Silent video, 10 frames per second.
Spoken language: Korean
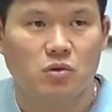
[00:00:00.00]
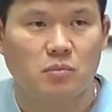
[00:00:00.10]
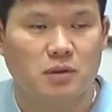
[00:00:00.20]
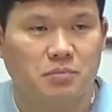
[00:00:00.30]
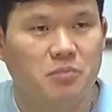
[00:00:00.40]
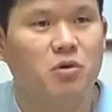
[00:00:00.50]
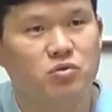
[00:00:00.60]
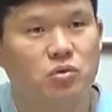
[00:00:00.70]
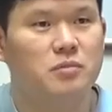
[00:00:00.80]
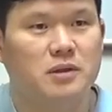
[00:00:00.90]
막 비명
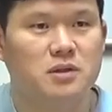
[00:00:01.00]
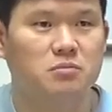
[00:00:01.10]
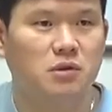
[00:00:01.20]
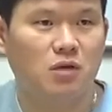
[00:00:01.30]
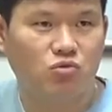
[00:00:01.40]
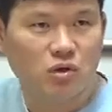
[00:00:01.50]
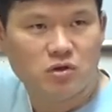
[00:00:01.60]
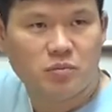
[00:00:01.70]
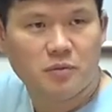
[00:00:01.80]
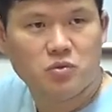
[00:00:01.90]
소리 막 지르면 내
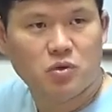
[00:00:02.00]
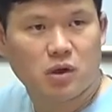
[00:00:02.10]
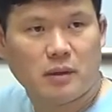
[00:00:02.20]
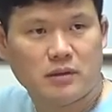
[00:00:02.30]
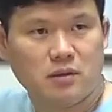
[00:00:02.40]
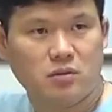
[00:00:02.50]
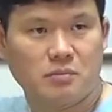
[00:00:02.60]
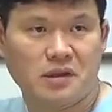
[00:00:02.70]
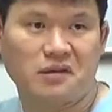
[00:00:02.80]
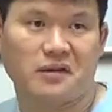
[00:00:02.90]
뒤에서 비명 소리가 막 들리고
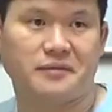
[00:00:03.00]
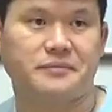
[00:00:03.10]
뭐 이래